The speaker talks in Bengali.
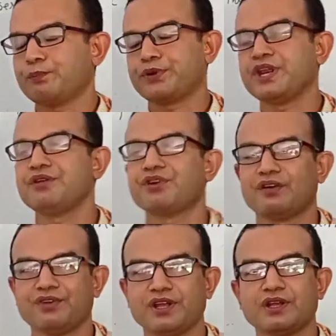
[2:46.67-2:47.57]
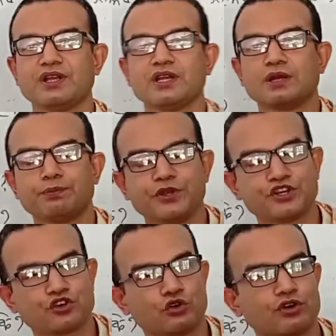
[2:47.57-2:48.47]
ফ্রিভাবে
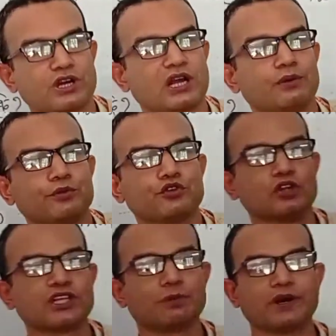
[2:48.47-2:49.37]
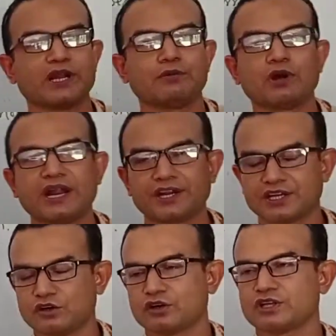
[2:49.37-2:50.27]
পিস্টনটা চলতে পারে এবং
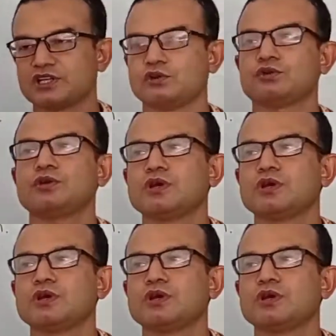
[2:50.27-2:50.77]
কানেক্টিং রডটা যেন